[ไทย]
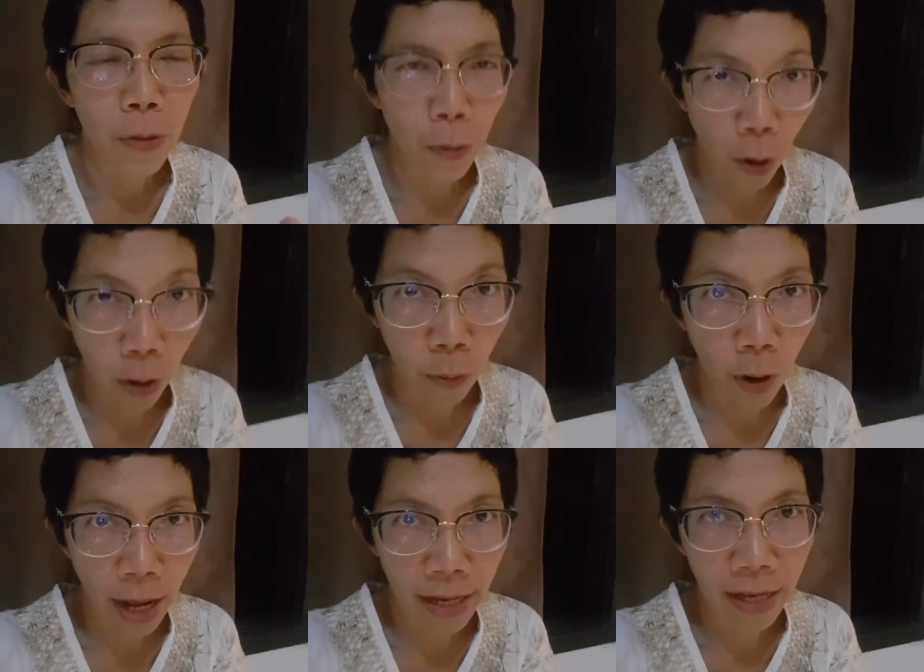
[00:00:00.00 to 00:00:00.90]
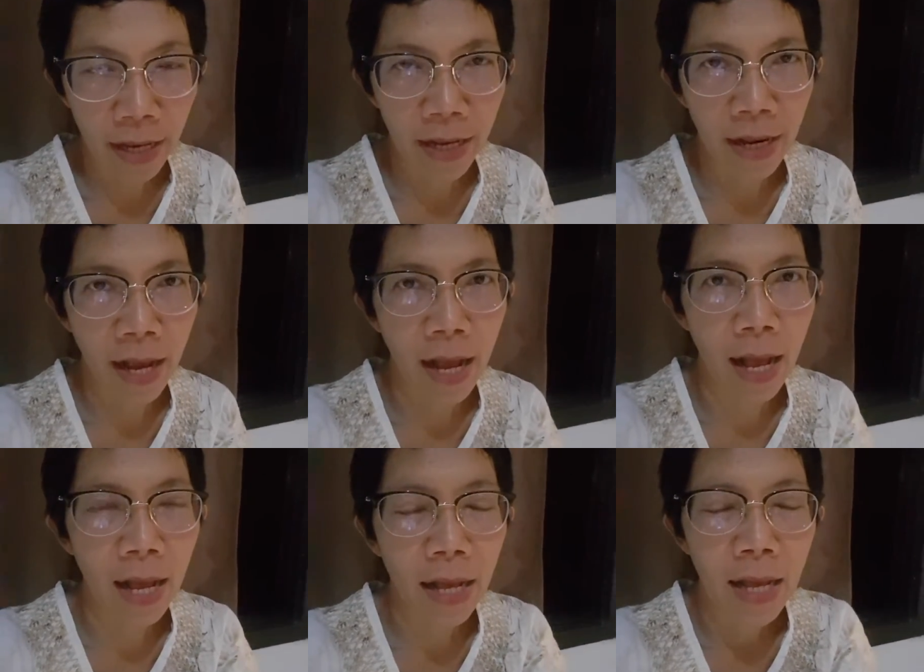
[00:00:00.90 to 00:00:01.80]
ดูอ่อนวัยนะ
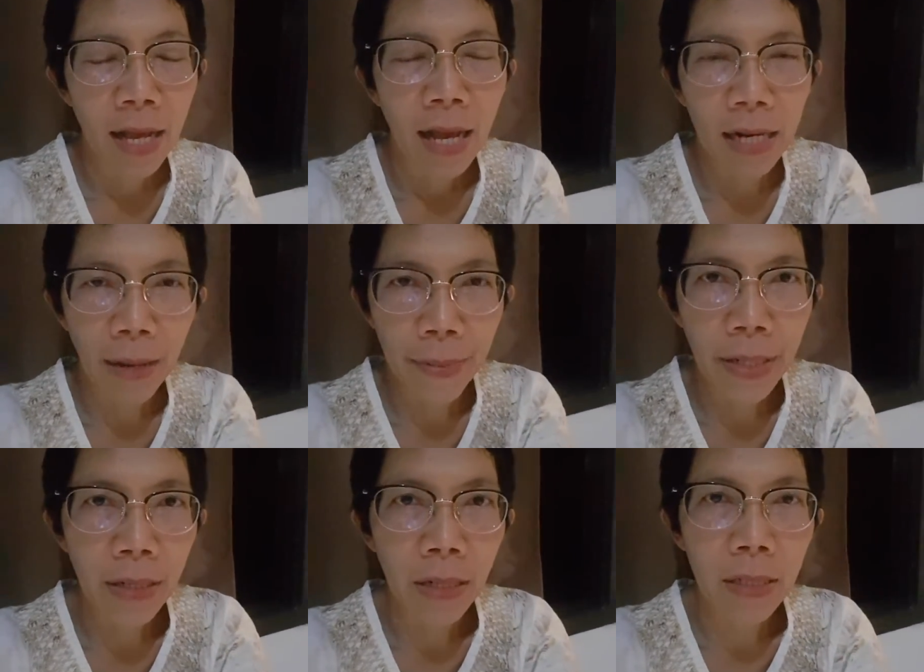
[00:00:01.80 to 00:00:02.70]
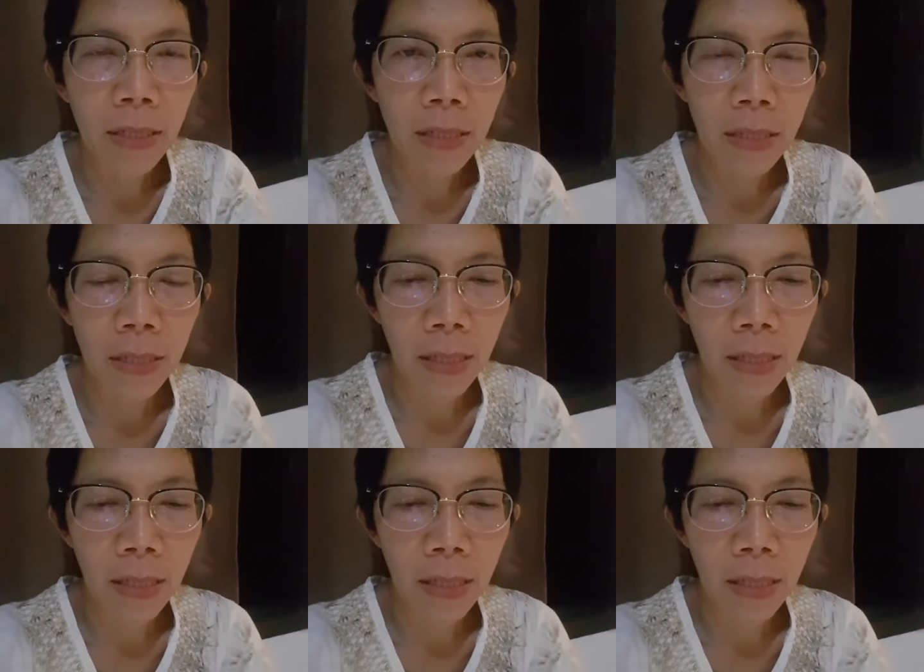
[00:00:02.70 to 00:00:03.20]
คะอันดับที่หนึ่งก็คือ